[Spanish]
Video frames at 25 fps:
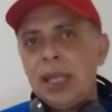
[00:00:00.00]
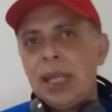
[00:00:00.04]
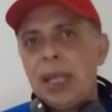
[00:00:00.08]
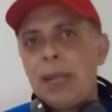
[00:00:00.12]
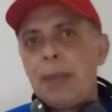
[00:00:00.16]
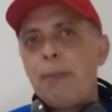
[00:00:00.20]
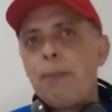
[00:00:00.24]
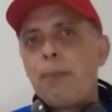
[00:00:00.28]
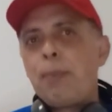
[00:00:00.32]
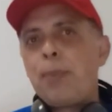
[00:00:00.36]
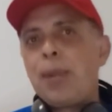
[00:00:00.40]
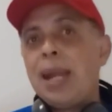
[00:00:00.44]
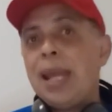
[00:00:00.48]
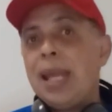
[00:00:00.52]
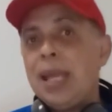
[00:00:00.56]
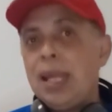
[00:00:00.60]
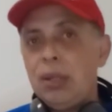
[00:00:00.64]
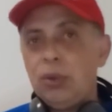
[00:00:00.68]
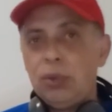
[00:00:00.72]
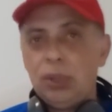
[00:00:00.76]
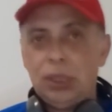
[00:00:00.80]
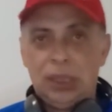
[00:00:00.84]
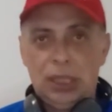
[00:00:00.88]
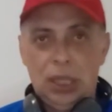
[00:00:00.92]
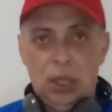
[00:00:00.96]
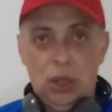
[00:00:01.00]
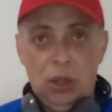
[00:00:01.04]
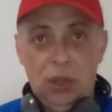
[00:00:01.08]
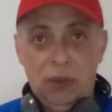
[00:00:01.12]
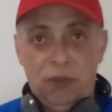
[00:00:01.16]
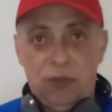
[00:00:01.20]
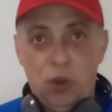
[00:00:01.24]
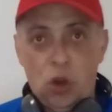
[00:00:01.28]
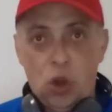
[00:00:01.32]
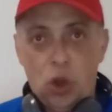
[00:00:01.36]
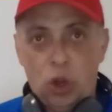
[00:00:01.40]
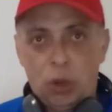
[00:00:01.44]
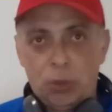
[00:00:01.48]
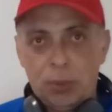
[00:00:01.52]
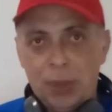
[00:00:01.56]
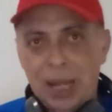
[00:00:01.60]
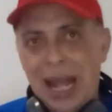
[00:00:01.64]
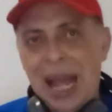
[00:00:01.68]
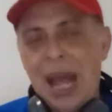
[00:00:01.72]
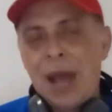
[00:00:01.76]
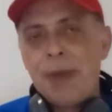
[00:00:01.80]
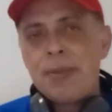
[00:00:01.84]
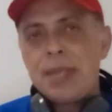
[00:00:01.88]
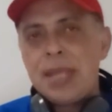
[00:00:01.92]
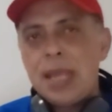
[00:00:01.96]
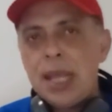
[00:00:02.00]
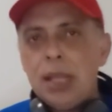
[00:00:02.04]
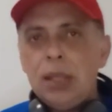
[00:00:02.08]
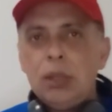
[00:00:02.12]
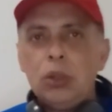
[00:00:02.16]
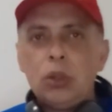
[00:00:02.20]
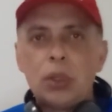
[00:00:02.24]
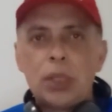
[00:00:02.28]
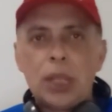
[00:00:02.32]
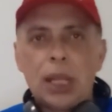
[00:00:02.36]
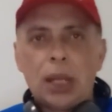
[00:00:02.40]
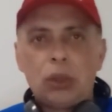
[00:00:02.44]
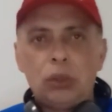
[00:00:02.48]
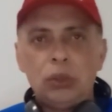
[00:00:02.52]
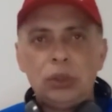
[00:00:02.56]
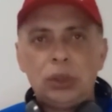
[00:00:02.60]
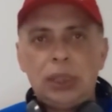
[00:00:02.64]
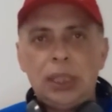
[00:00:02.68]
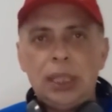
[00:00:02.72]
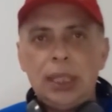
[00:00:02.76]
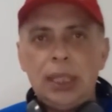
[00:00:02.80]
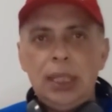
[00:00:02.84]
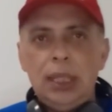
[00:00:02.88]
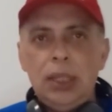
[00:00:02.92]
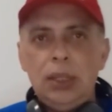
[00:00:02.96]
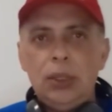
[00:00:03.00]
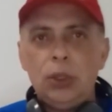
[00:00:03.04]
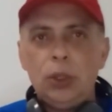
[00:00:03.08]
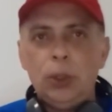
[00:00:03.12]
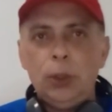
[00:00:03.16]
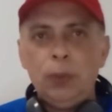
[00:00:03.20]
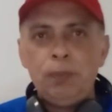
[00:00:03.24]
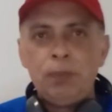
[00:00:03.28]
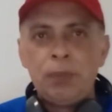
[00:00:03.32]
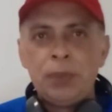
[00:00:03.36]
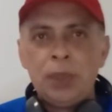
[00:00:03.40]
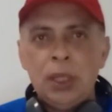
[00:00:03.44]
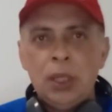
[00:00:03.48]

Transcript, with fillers: en pleno estado de forma, habiendo ya conseguido